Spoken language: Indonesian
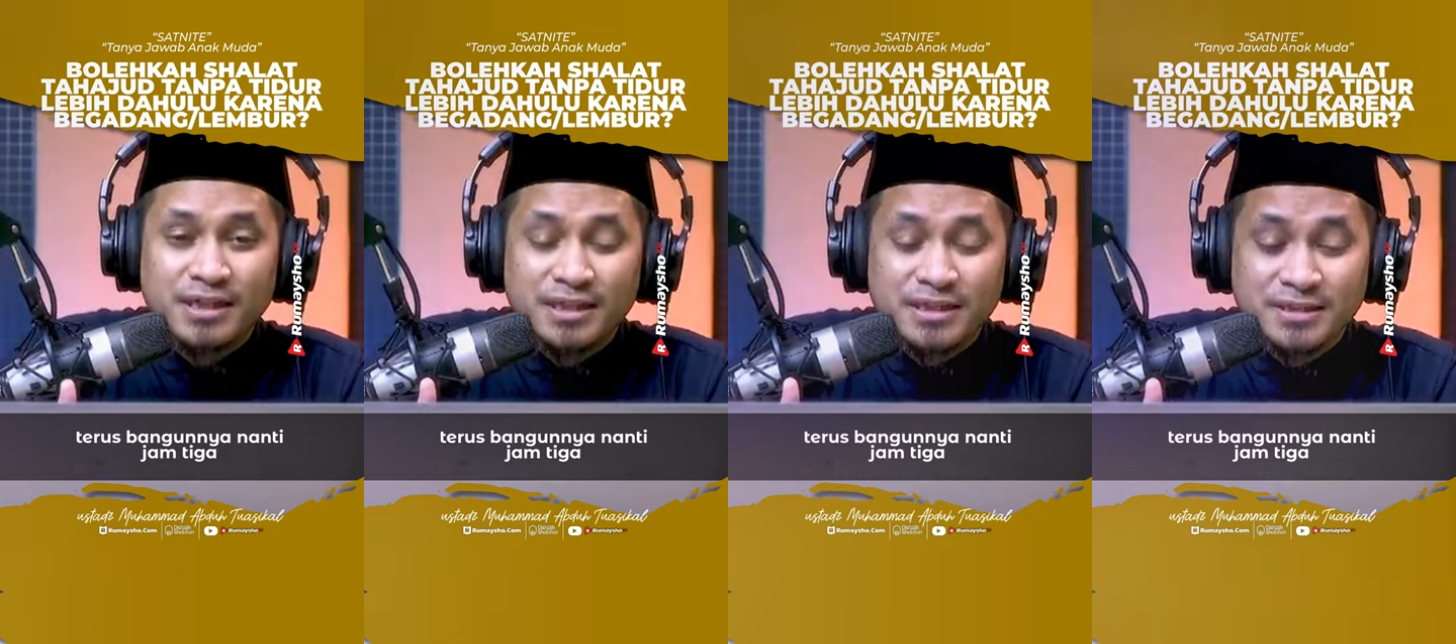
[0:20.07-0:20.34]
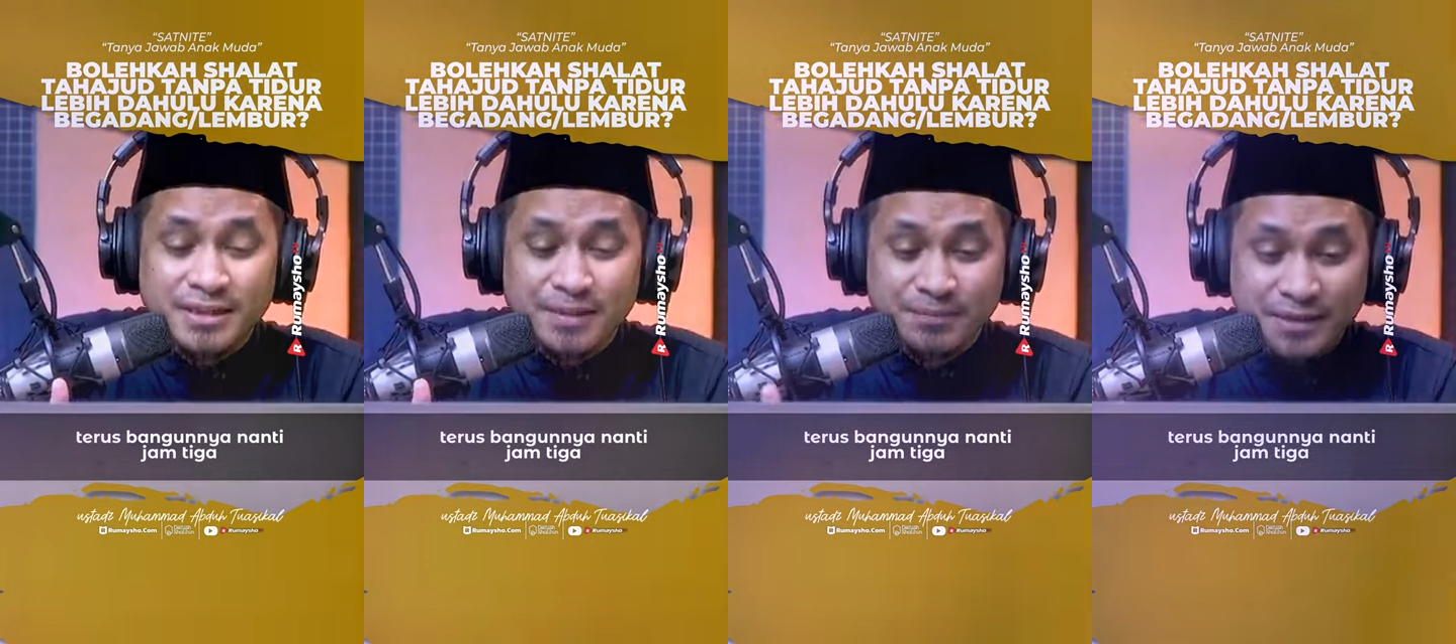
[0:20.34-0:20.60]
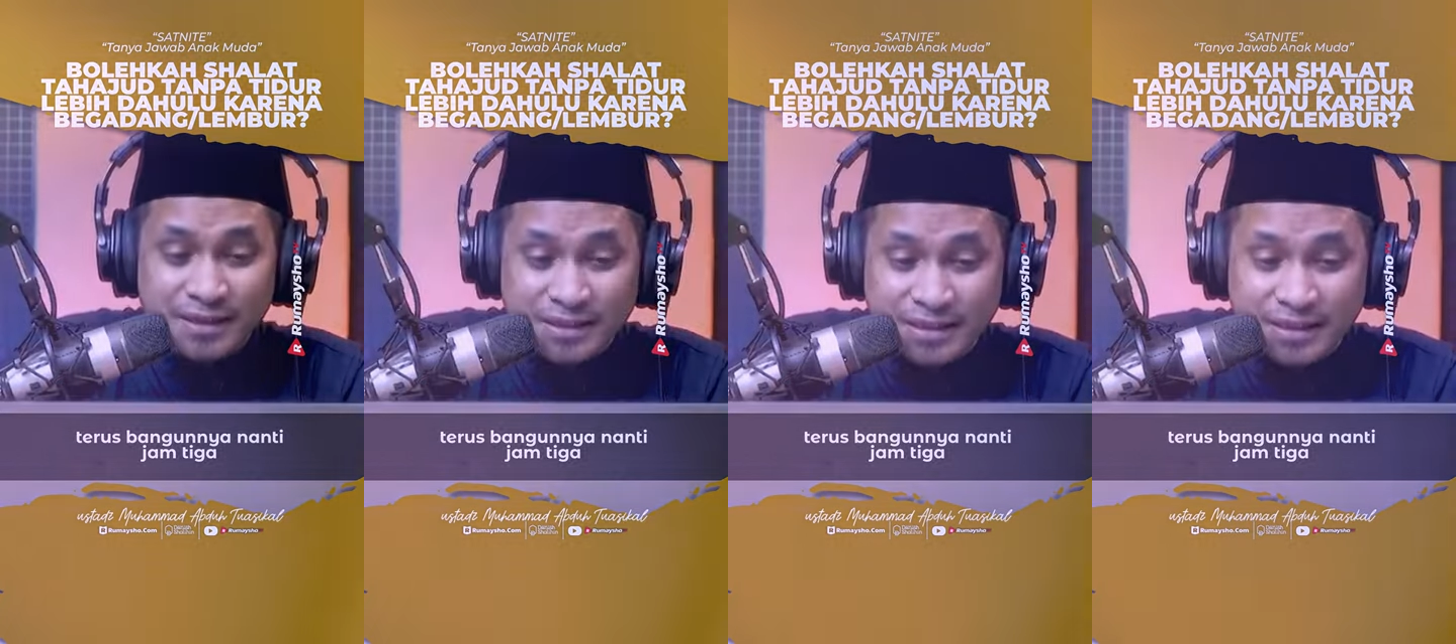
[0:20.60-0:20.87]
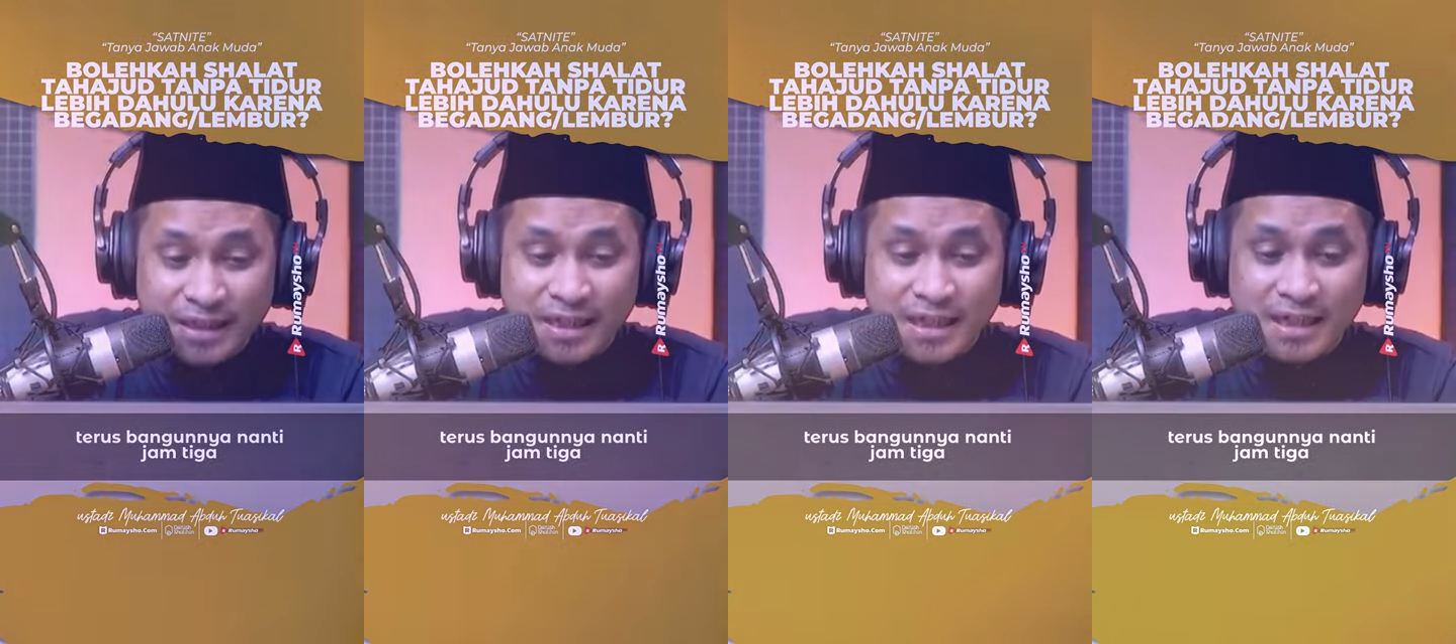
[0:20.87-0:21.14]
nanti jam
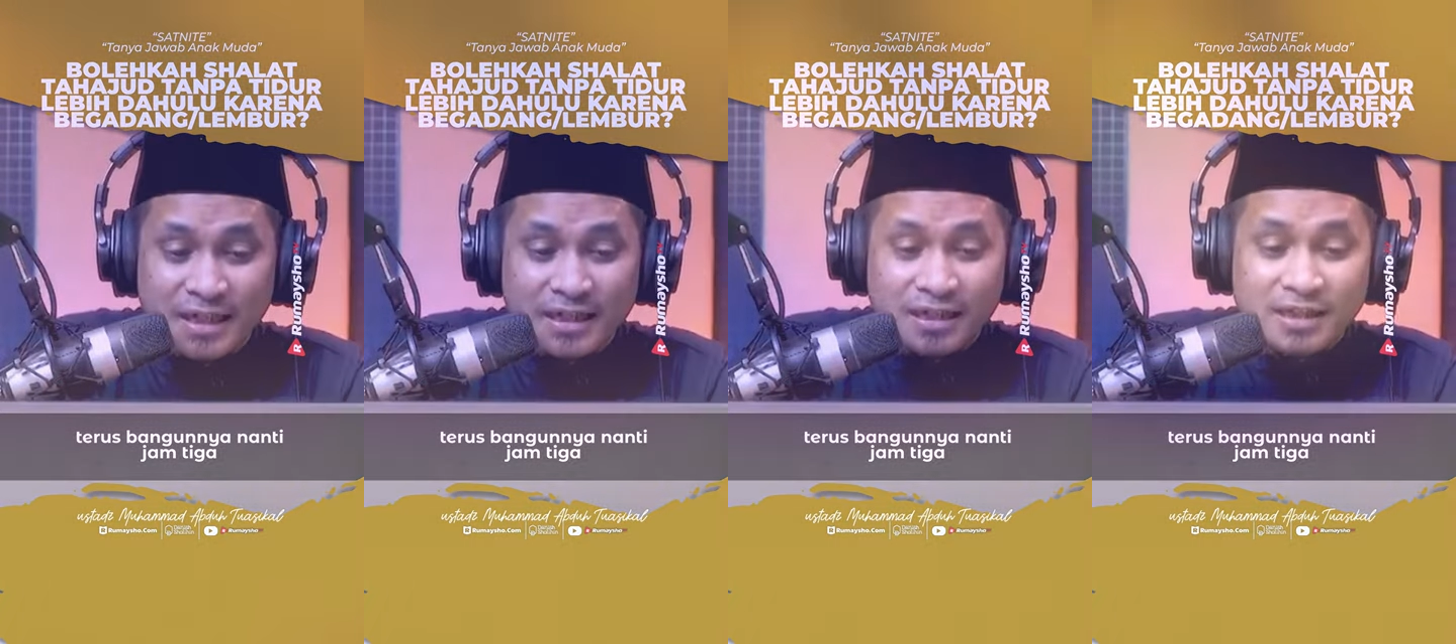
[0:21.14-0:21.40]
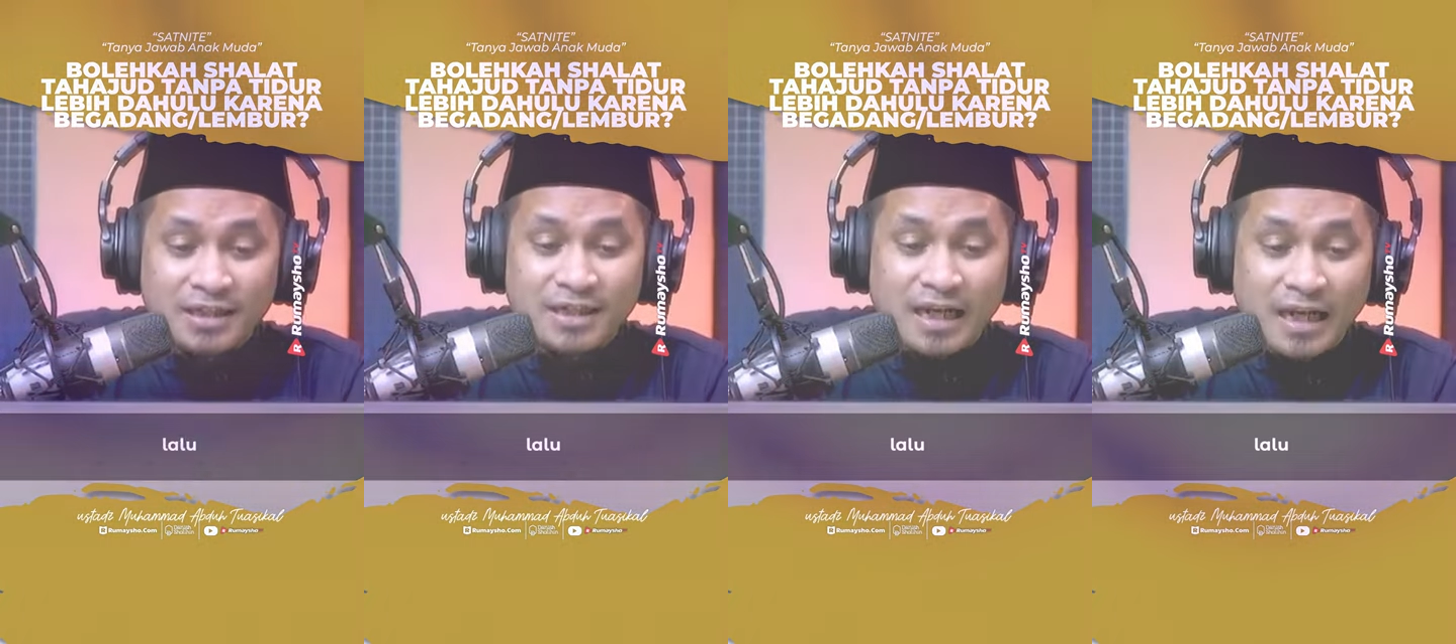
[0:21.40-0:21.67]
3,